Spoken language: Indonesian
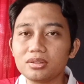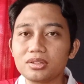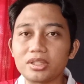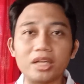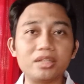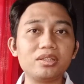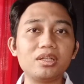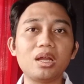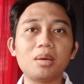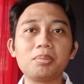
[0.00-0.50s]

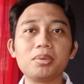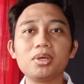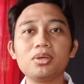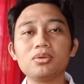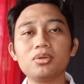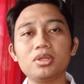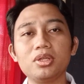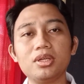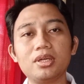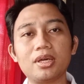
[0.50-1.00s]
saya tidak
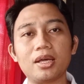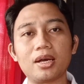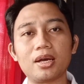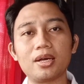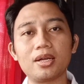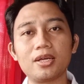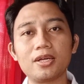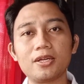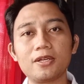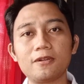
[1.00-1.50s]
peduli
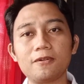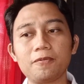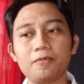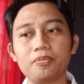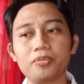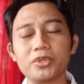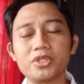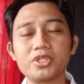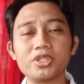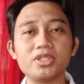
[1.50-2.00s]
karena
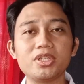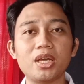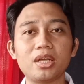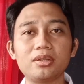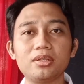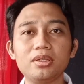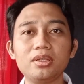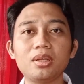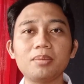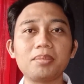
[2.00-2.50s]

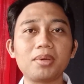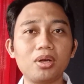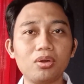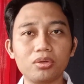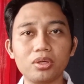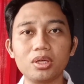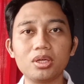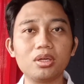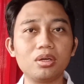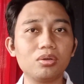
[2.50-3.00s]
sejatinya
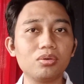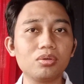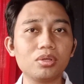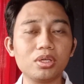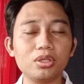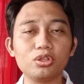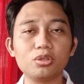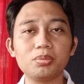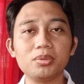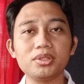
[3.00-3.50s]
paroki
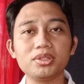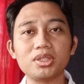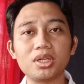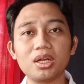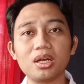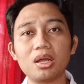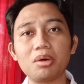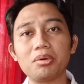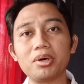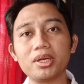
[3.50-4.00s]
Gerung itu
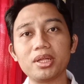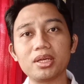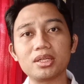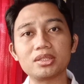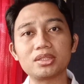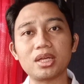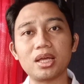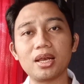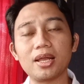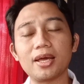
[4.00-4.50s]
mencari lawan
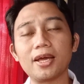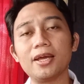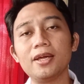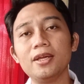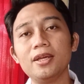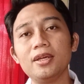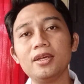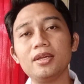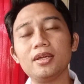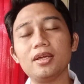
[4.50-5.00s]
yang salah
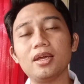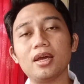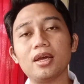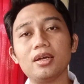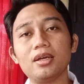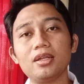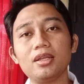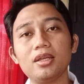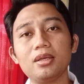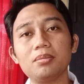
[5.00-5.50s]

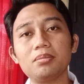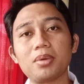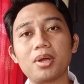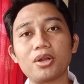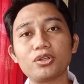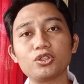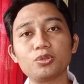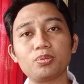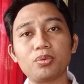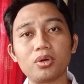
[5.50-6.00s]
yakni
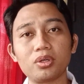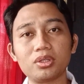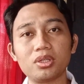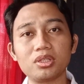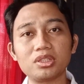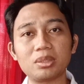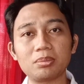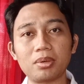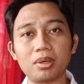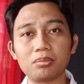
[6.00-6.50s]
para
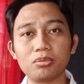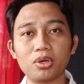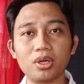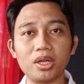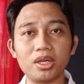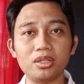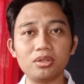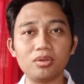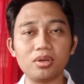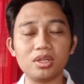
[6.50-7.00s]
supporter sepak
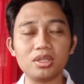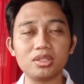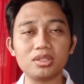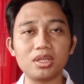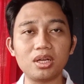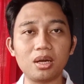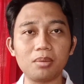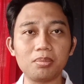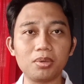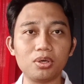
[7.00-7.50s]
bola
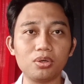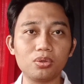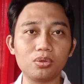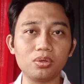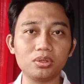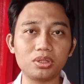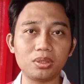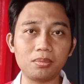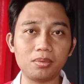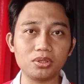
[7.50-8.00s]
Indonesia dan
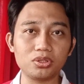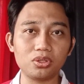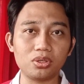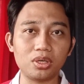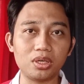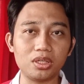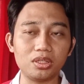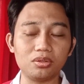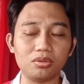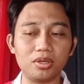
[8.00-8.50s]
pendukung tim
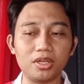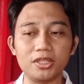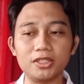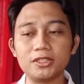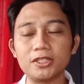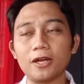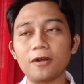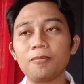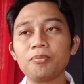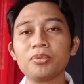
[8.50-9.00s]
nasional
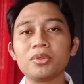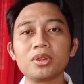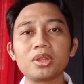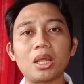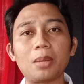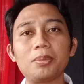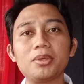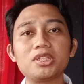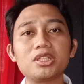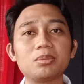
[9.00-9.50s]
Indonesia.
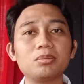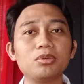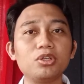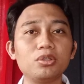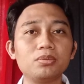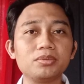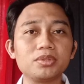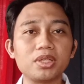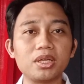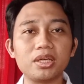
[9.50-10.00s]
Tapi
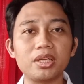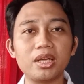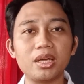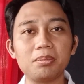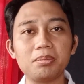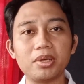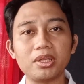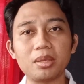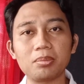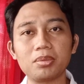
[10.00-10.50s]
sebelum
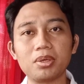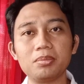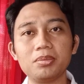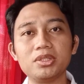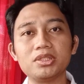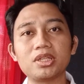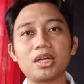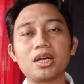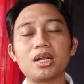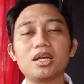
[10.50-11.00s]
saya banyak
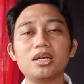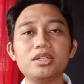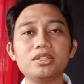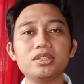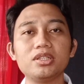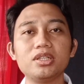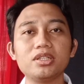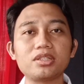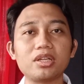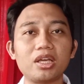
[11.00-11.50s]
berbicara,
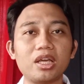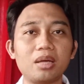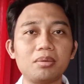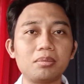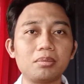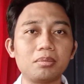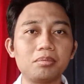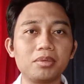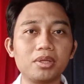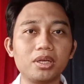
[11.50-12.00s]
di sini saya
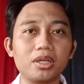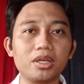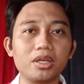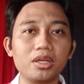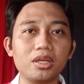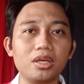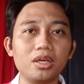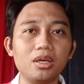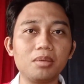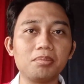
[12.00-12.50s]

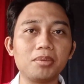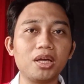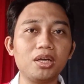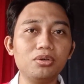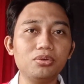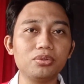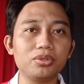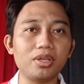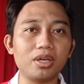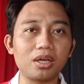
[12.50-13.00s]
memiliki
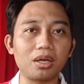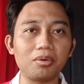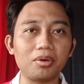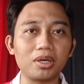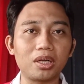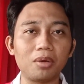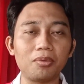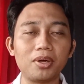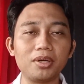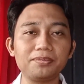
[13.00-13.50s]
madu ya
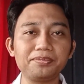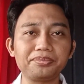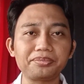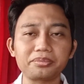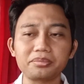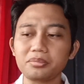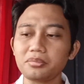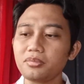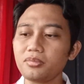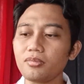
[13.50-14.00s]
kawan-kawan.
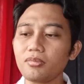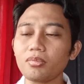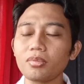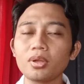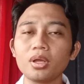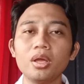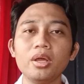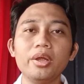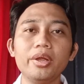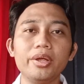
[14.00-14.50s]

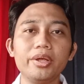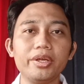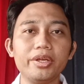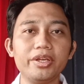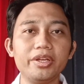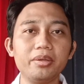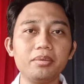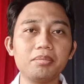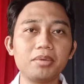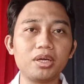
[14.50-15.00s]

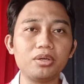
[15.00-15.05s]
Ini